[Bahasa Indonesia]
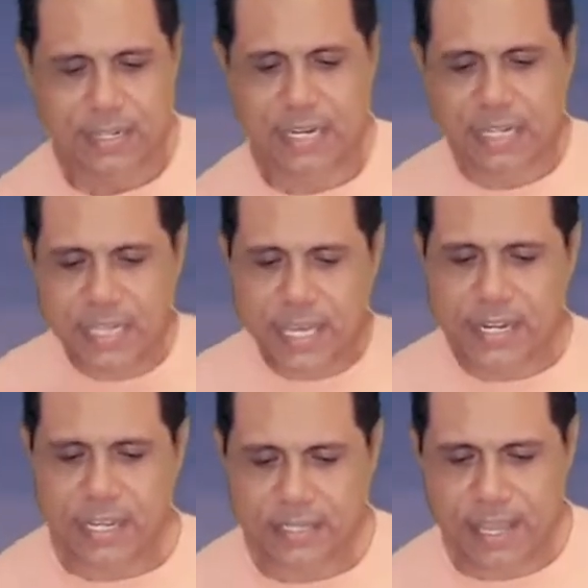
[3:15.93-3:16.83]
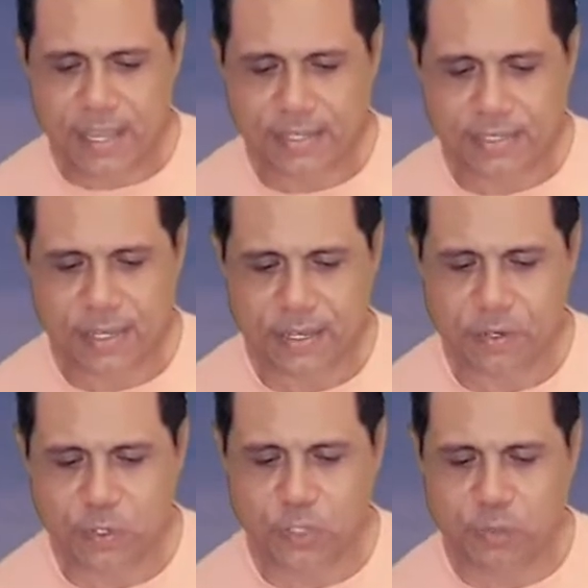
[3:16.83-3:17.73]
Dan ia datang
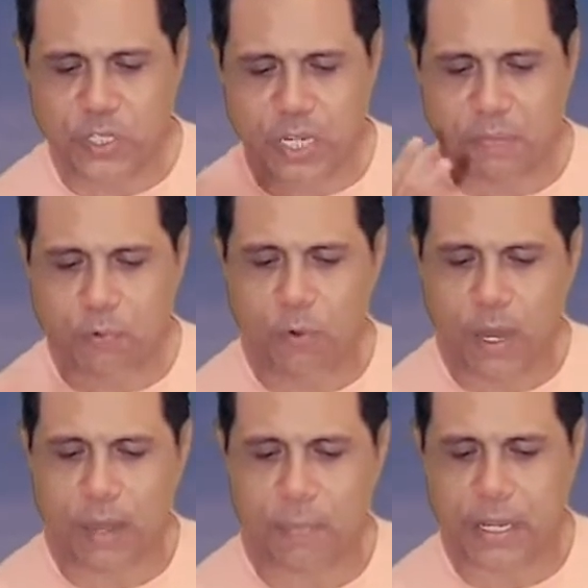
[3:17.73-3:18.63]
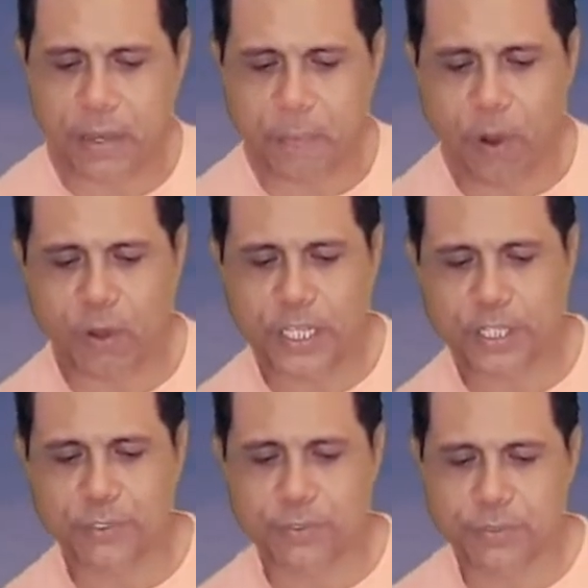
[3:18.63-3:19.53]
untuk mencari buah pada pohon
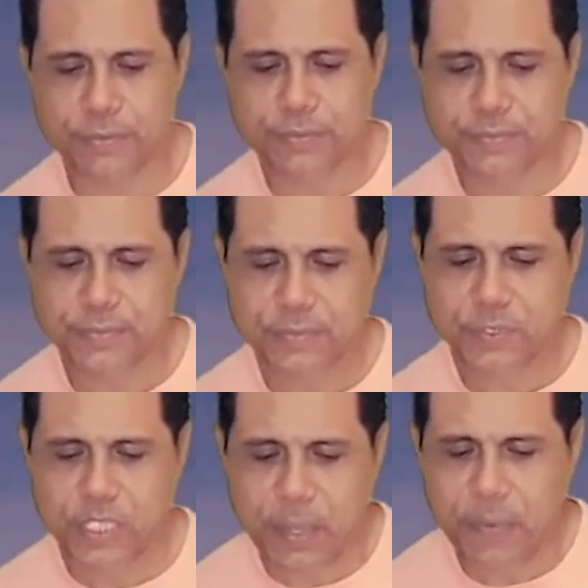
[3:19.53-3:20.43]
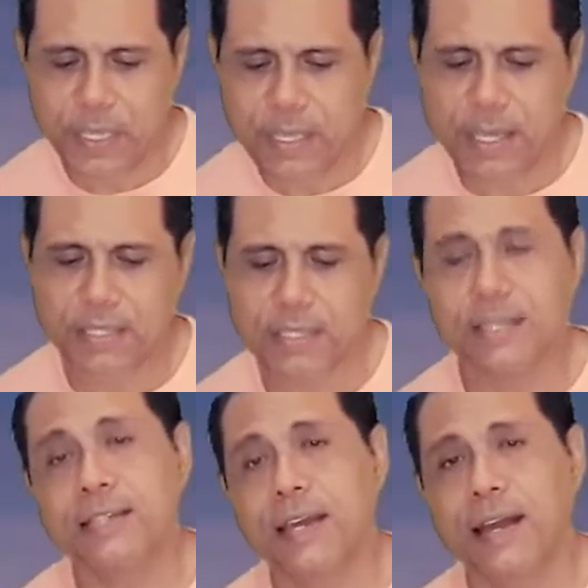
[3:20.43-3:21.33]
itu, tetapi ia
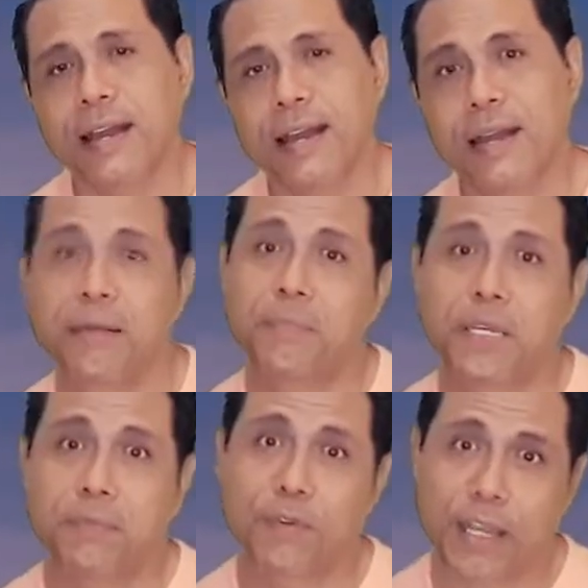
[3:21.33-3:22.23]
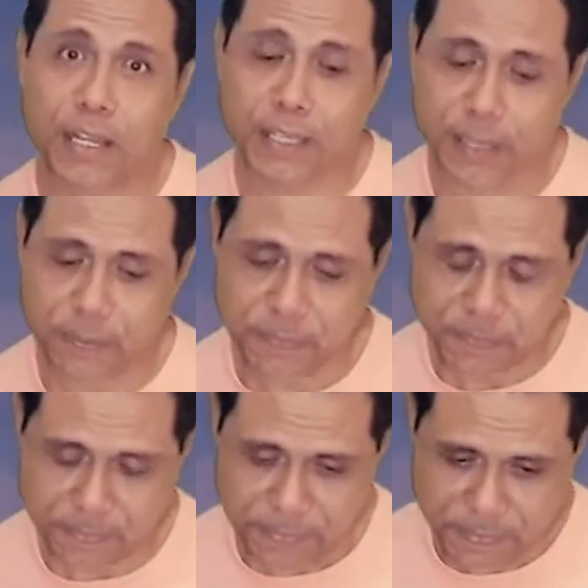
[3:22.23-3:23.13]
tidak menemukannya.
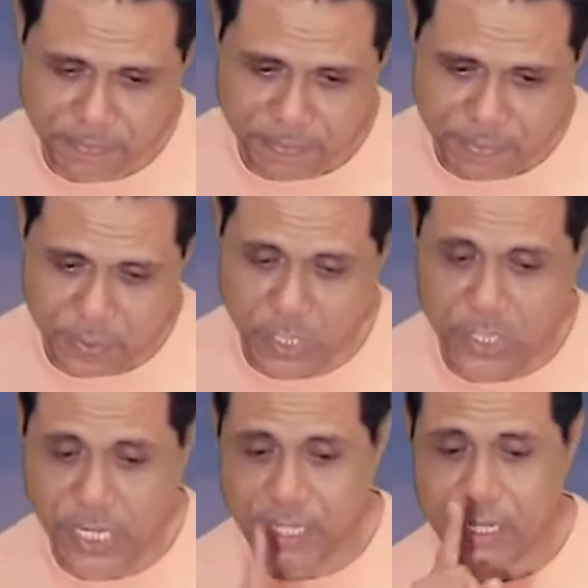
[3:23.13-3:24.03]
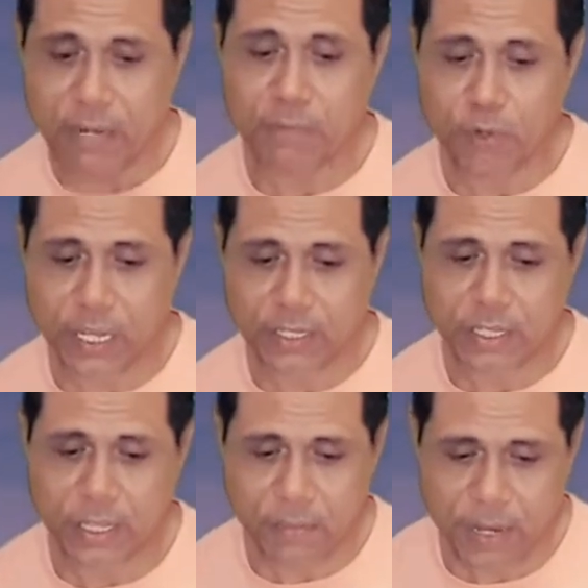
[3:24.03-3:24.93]
Tercatat dalam Lukas
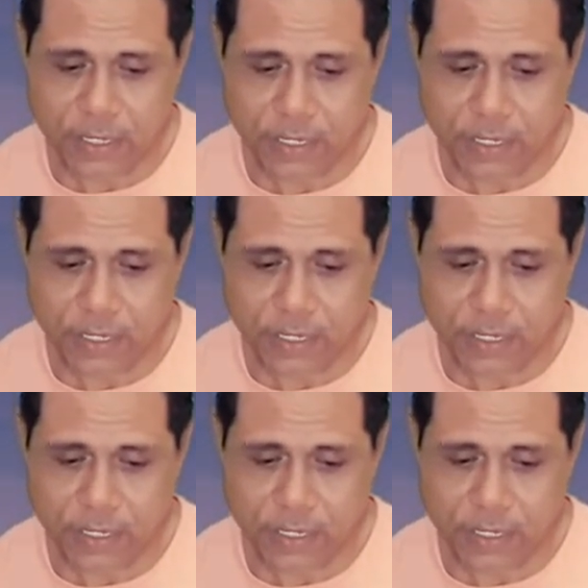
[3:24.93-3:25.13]
13